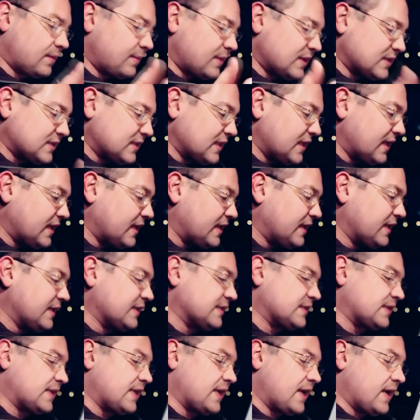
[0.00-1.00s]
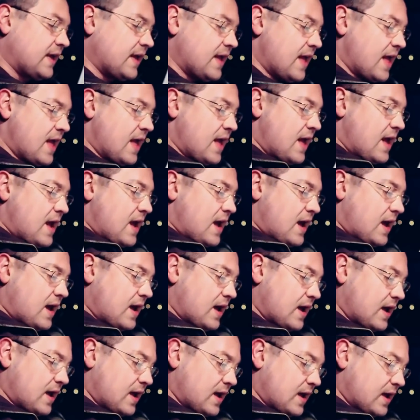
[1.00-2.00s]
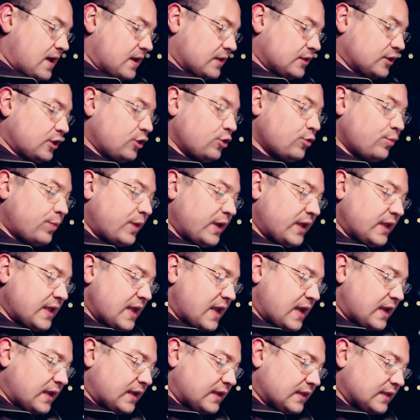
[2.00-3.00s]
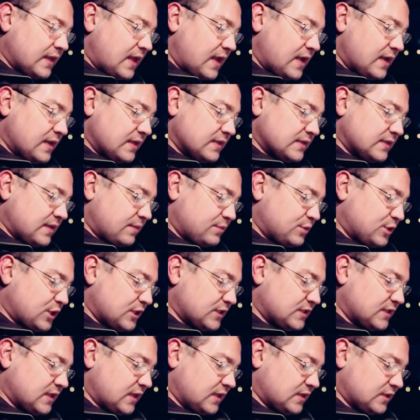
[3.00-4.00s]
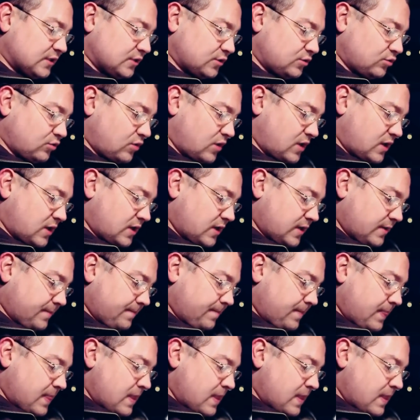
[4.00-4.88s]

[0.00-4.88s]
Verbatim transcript: тормозные диски, а, на любые неоригинальные запчасти и аксессуары.